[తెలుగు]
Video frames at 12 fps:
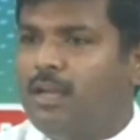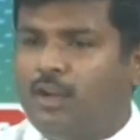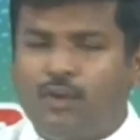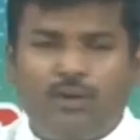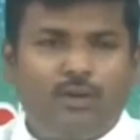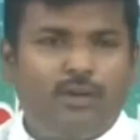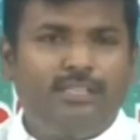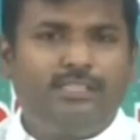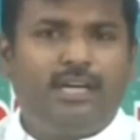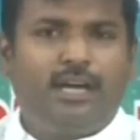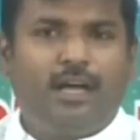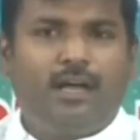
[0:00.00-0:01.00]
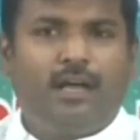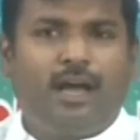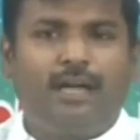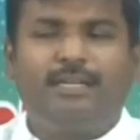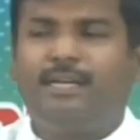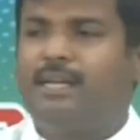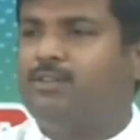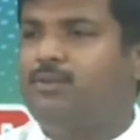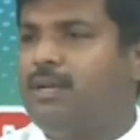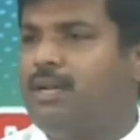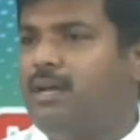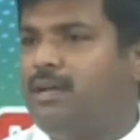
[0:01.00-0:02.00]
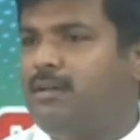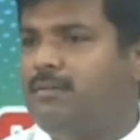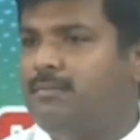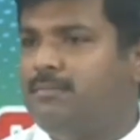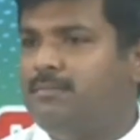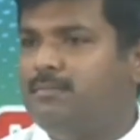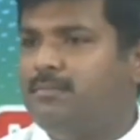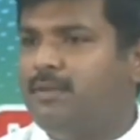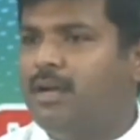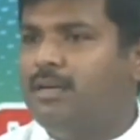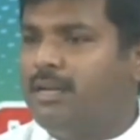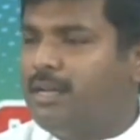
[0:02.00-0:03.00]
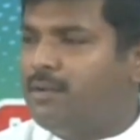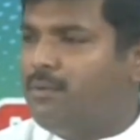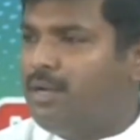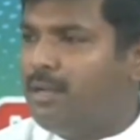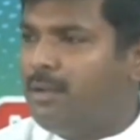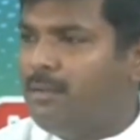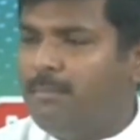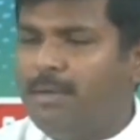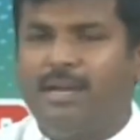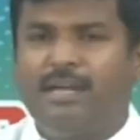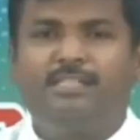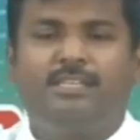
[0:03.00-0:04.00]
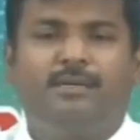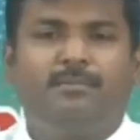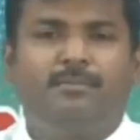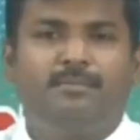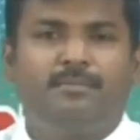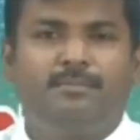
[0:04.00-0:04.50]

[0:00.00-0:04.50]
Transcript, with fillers: అనారోగ్య రీత్యా హార్ట్ అటాక్ ద్వారా హార్ట్ అటాక్ వల్ల మరణించడం